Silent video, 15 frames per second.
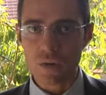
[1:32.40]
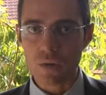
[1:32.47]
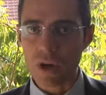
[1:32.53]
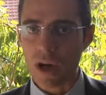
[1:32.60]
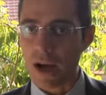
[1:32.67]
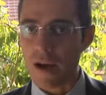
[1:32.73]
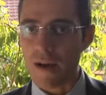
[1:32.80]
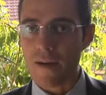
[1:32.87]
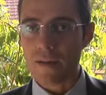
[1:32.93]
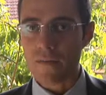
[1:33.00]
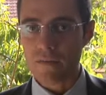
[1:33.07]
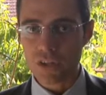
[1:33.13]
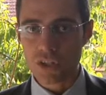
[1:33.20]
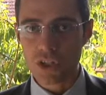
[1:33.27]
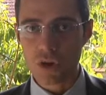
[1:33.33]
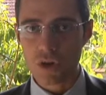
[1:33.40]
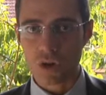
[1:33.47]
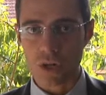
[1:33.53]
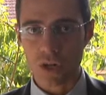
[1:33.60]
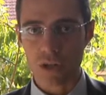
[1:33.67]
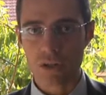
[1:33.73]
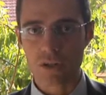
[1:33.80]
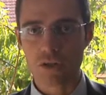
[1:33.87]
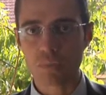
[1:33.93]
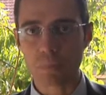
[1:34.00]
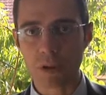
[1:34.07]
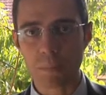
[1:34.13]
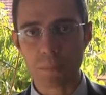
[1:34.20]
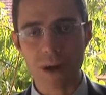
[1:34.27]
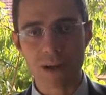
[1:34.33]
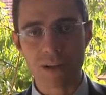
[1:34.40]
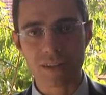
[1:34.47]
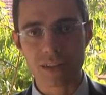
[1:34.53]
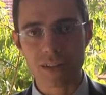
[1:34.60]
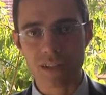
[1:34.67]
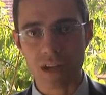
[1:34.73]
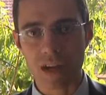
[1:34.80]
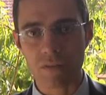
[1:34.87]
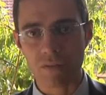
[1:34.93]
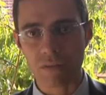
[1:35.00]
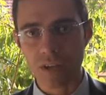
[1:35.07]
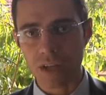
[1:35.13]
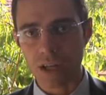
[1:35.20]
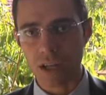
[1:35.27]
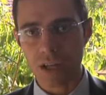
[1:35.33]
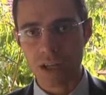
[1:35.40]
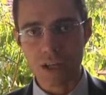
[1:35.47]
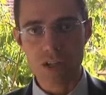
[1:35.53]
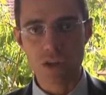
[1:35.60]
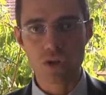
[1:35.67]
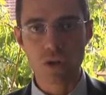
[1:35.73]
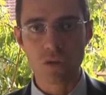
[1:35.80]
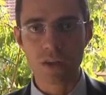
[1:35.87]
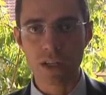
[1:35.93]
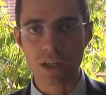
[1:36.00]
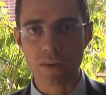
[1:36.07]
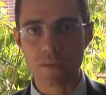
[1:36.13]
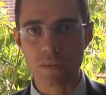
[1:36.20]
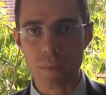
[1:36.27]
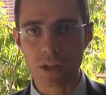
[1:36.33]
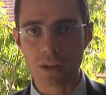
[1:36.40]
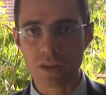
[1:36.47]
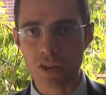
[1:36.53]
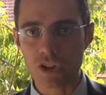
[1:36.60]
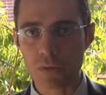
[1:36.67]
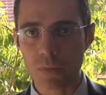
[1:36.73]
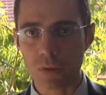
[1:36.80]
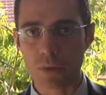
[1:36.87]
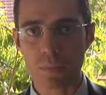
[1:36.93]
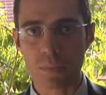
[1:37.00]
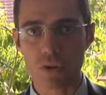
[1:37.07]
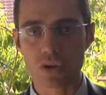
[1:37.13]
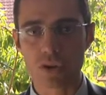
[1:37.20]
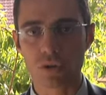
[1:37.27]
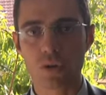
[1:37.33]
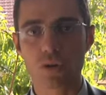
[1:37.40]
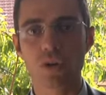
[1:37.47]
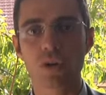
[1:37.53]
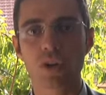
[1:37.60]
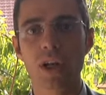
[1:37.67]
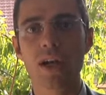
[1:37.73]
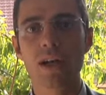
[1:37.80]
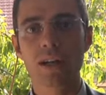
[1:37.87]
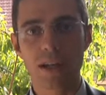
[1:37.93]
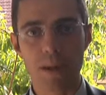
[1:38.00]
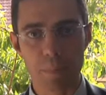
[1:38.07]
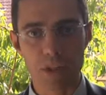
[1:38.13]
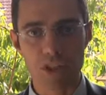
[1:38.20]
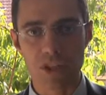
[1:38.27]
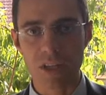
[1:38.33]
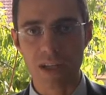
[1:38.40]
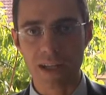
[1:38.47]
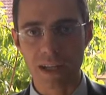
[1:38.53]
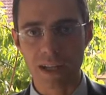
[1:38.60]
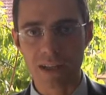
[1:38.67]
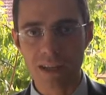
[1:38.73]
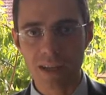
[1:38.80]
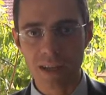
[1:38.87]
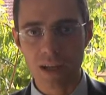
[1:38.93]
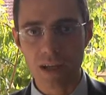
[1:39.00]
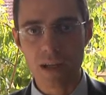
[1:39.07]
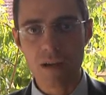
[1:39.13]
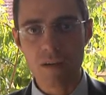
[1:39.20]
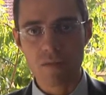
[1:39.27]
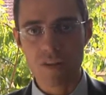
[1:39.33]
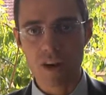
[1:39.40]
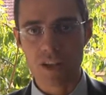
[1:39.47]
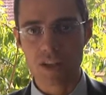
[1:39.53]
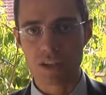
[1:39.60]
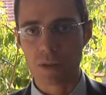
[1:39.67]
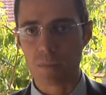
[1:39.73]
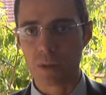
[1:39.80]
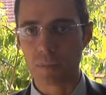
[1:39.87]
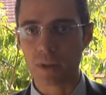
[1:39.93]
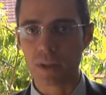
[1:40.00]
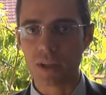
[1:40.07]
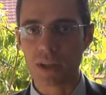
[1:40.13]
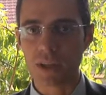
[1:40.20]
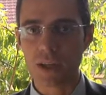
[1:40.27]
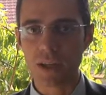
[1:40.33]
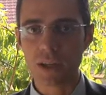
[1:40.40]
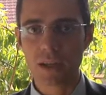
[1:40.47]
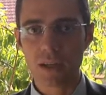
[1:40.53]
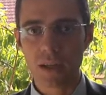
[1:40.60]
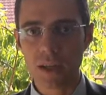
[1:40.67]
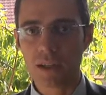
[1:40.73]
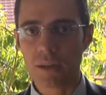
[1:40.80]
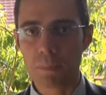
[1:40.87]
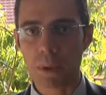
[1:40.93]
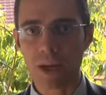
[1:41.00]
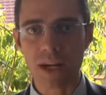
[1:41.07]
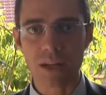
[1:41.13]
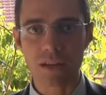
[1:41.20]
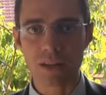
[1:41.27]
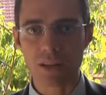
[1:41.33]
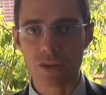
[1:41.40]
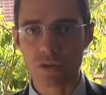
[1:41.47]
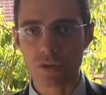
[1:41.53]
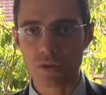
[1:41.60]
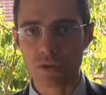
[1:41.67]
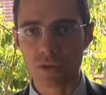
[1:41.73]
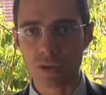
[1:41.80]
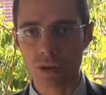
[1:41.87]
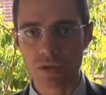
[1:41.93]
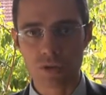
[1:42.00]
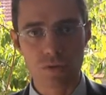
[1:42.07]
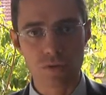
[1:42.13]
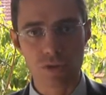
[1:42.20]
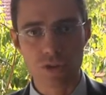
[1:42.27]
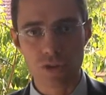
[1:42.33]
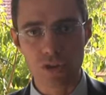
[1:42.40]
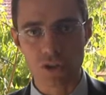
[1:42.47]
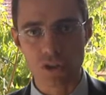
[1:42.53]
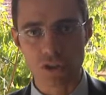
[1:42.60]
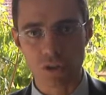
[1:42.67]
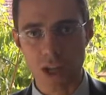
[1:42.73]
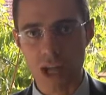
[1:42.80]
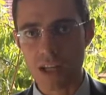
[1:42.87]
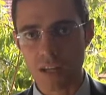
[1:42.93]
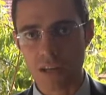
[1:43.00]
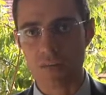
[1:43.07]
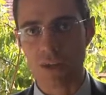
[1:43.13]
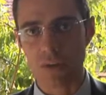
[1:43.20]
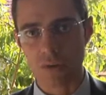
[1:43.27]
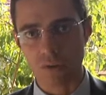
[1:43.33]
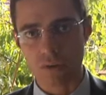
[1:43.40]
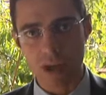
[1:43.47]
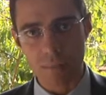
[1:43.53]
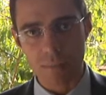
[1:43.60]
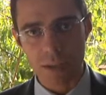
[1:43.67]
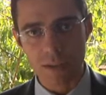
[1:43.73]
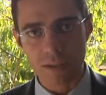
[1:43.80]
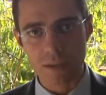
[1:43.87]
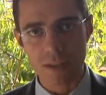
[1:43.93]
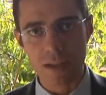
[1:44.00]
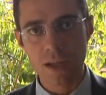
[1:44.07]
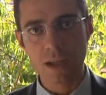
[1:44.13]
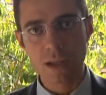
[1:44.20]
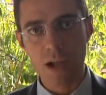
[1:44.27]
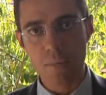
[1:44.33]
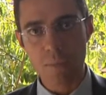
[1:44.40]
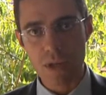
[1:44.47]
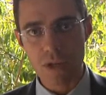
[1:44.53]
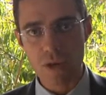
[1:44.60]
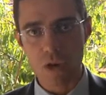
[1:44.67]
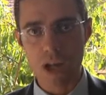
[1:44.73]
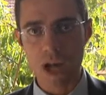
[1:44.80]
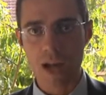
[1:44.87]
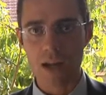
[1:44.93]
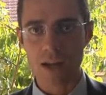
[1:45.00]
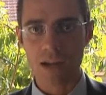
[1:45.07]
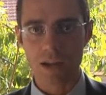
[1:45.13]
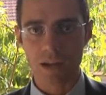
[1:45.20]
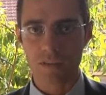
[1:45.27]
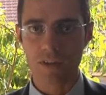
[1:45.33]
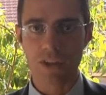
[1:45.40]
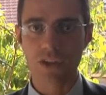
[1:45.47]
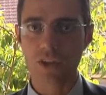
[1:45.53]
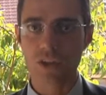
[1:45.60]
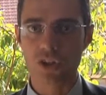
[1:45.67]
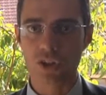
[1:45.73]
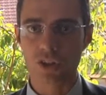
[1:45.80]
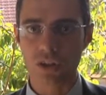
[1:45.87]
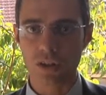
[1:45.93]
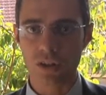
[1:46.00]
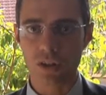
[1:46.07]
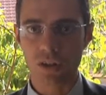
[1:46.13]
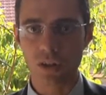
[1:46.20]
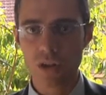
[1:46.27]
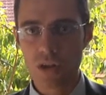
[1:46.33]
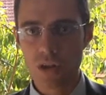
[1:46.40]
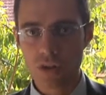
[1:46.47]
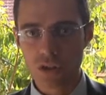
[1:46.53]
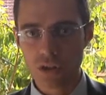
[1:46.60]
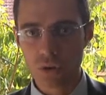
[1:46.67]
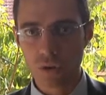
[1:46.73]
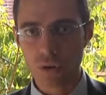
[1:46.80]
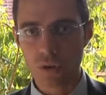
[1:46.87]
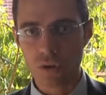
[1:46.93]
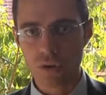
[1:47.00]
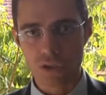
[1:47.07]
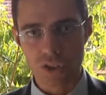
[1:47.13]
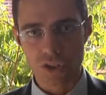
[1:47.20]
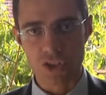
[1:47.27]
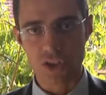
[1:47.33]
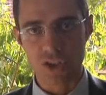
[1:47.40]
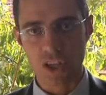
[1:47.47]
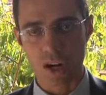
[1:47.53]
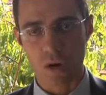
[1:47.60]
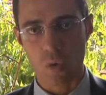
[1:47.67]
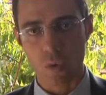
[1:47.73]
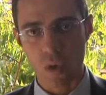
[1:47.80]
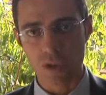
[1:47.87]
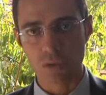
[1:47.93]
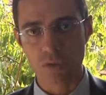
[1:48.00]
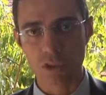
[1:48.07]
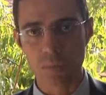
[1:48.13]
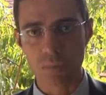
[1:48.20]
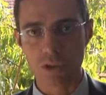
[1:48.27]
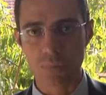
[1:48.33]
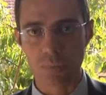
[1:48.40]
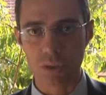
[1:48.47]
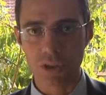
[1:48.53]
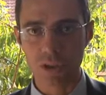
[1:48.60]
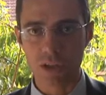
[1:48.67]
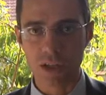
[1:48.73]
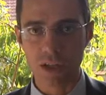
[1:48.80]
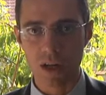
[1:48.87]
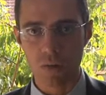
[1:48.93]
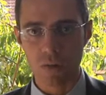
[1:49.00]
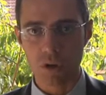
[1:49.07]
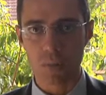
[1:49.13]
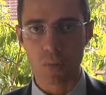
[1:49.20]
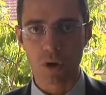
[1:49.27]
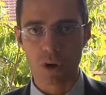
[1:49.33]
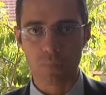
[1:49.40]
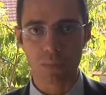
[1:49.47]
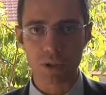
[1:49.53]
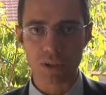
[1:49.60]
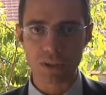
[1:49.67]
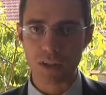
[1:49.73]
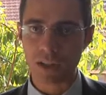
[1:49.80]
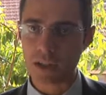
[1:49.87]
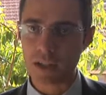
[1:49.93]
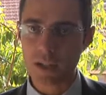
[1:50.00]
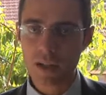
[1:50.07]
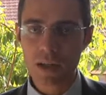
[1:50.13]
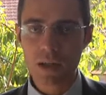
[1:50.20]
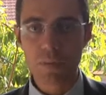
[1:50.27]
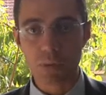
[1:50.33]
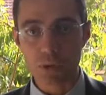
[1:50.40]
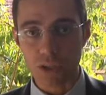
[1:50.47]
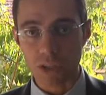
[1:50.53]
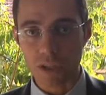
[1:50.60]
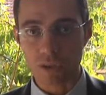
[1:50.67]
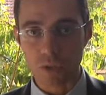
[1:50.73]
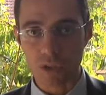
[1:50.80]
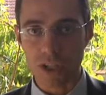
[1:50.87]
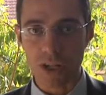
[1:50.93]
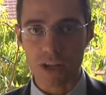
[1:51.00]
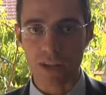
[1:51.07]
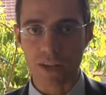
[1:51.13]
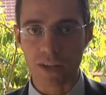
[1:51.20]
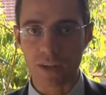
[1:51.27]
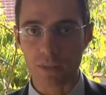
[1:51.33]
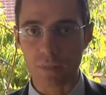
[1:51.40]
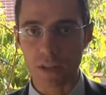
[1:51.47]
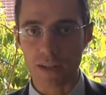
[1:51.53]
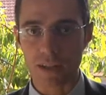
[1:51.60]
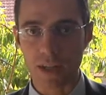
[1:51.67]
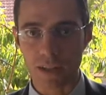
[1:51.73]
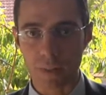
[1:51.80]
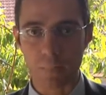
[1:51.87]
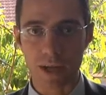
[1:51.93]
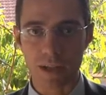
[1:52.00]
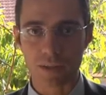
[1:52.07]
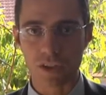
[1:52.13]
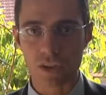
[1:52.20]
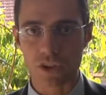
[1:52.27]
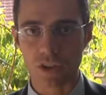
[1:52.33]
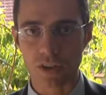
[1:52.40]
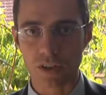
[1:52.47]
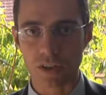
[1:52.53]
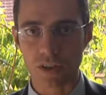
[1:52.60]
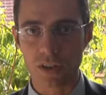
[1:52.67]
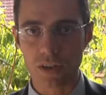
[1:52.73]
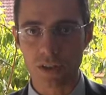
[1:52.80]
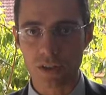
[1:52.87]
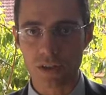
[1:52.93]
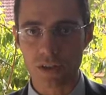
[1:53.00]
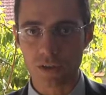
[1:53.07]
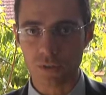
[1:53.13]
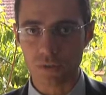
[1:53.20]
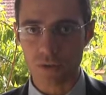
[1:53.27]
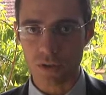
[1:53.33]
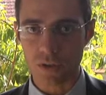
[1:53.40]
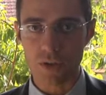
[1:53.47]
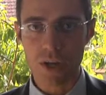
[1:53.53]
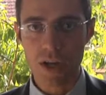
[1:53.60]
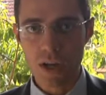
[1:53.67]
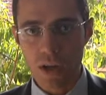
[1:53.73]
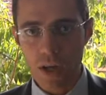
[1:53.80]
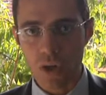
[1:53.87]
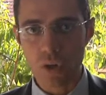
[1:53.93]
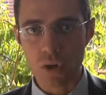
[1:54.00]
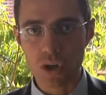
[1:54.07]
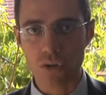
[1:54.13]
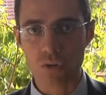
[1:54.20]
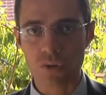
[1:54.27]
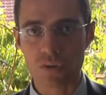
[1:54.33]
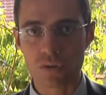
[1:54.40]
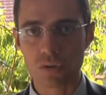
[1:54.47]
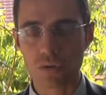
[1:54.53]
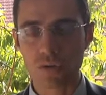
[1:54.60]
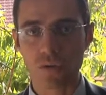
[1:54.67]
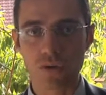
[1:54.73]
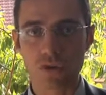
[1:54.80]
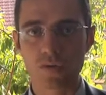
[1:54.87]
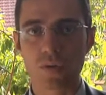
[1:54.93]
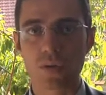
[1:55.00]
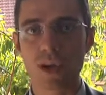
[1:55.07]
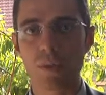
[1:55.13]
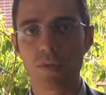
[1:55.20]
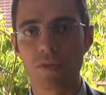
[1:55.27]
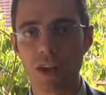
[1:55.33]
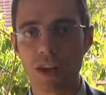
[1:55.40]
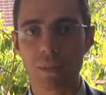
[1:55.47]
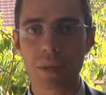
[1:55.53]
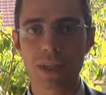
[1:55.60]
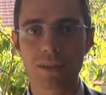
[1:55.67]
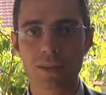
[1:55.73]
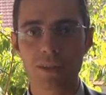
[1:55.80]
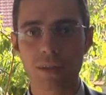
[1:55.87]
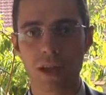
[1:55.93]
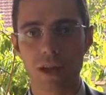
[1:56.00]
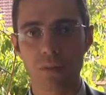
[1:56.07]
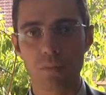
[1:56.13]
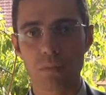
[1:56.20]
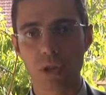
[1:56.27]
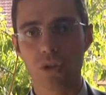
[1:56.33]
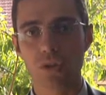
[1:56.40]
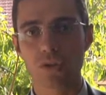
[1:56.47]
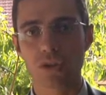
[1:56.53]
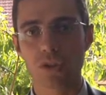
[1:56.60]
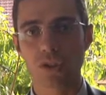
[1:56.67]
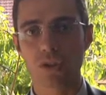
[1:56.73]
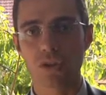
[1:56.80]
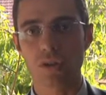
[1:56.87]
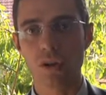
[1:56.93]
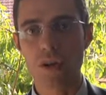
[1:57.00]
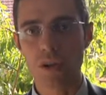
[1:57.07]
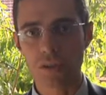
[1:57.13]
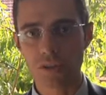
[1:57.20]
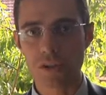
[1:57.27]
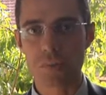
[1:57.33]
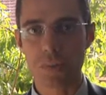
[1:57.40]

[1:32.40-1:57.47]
una visione super partes affinché i giovani che vi partecipano possano con capacità critica farsi le proprie idee ed imparare delle, so- delle soluzioni gestionali che vadano veramente a migliorare la vita dei cittadini. Solo se ci sarà questo tipo di politica, una buona politica, potrà ritornare la credibilità da parte dei cittadini nelle istituzioni e noi con questo corso vogliamo veramente dare un piccolo segno di